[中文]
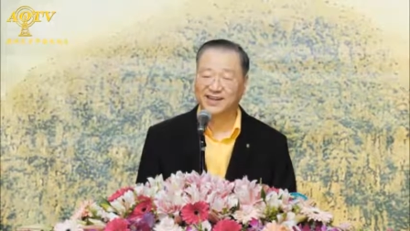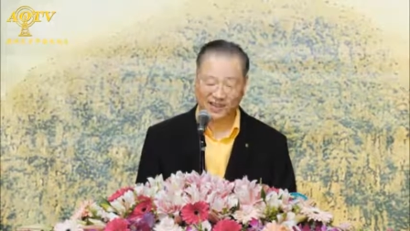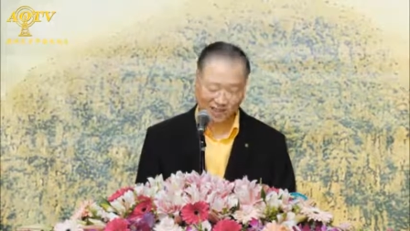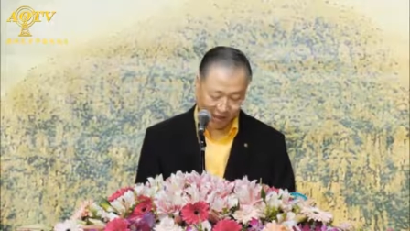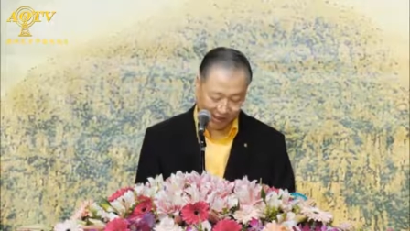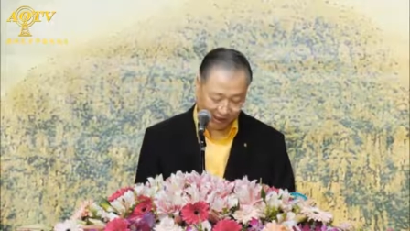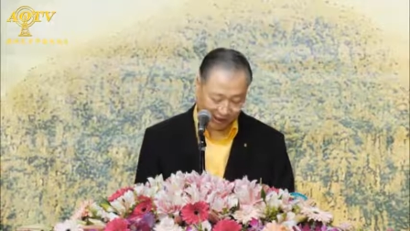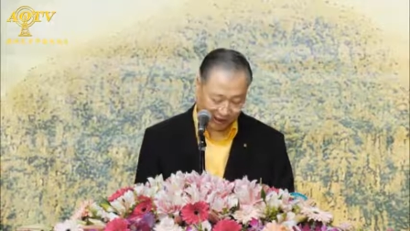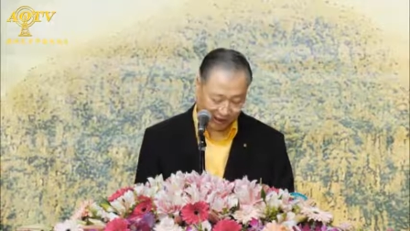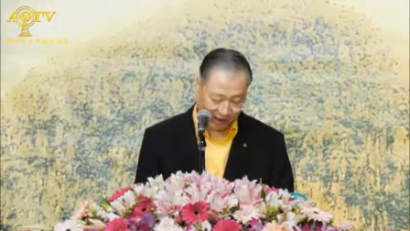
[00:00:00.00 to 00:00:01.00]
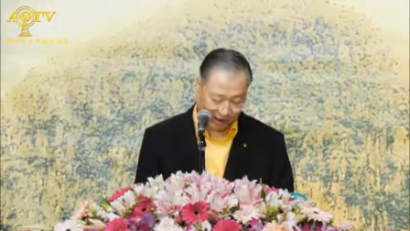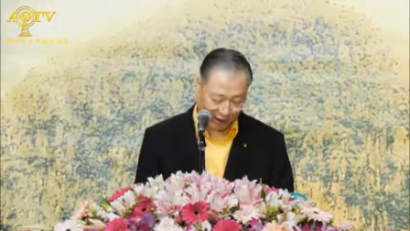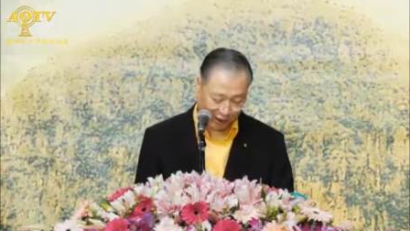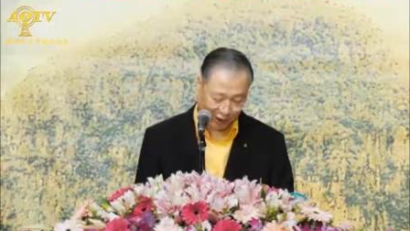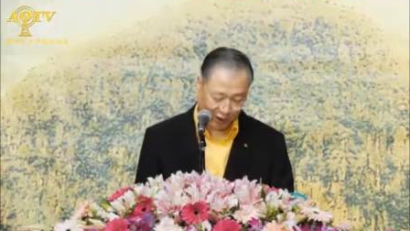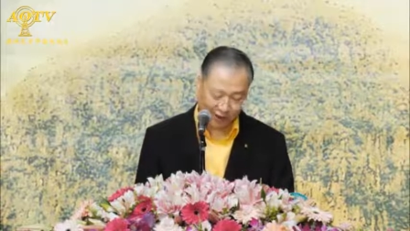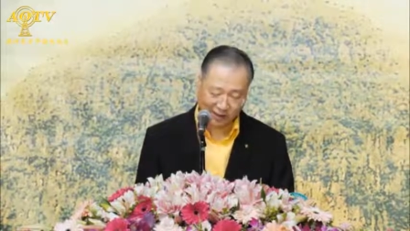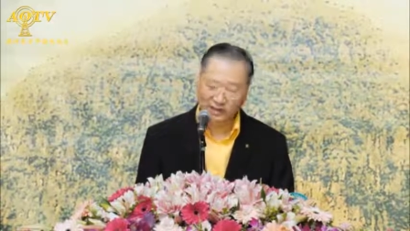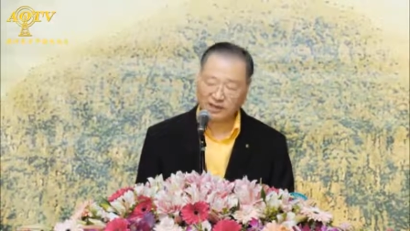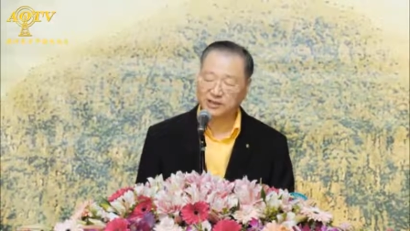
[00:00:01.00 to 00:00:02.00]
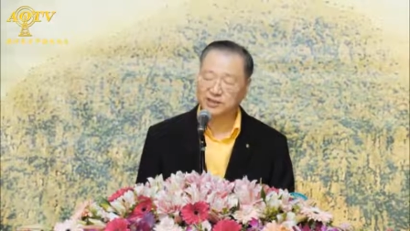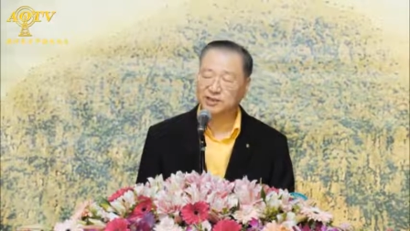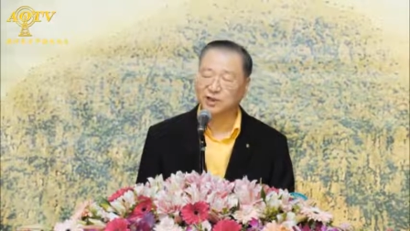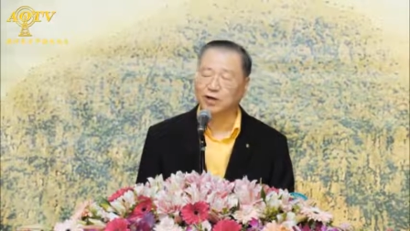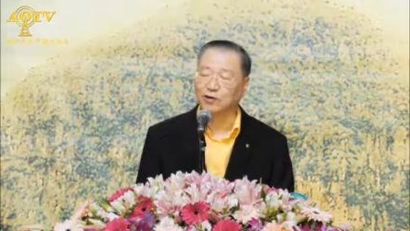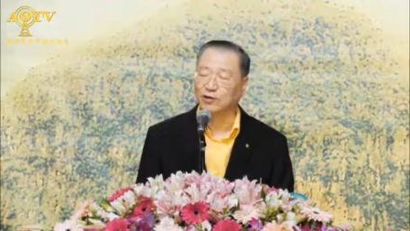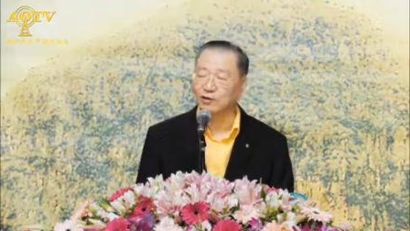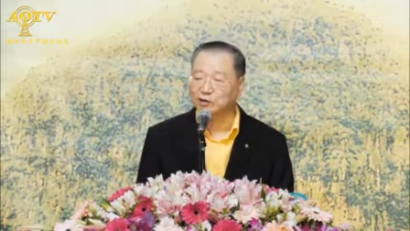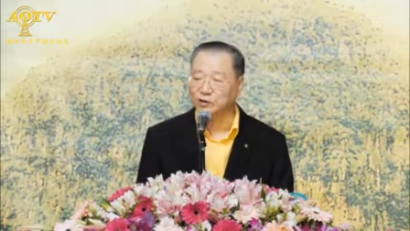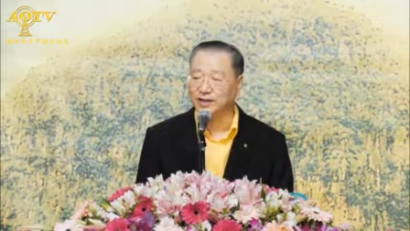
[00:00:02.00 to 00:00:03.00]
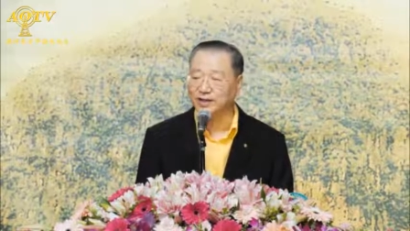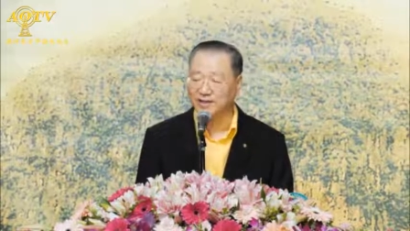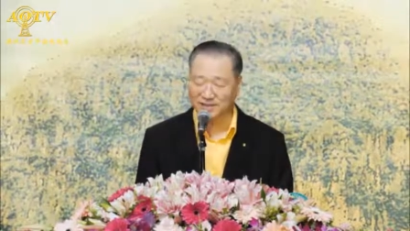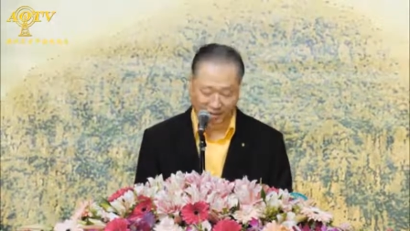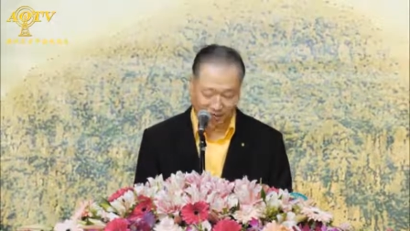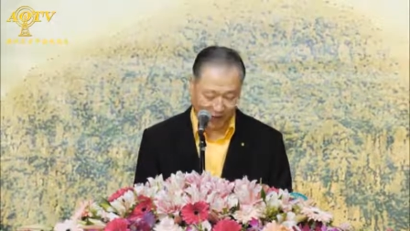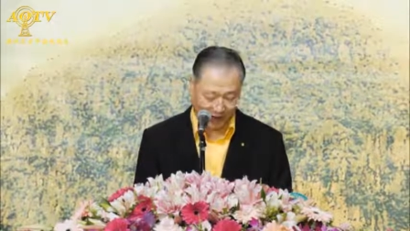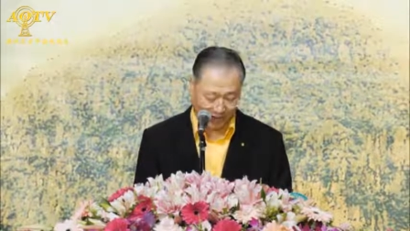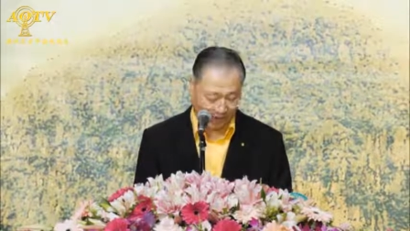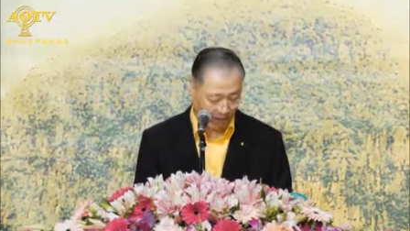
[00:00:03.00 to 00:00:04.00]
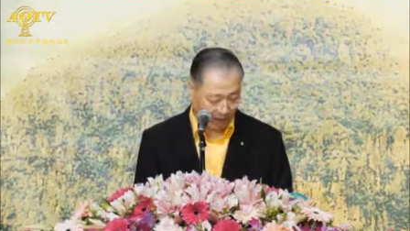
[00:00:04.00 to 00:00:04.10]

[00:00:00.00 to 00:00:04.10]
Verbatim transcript: 信心要紧，孝顺十分，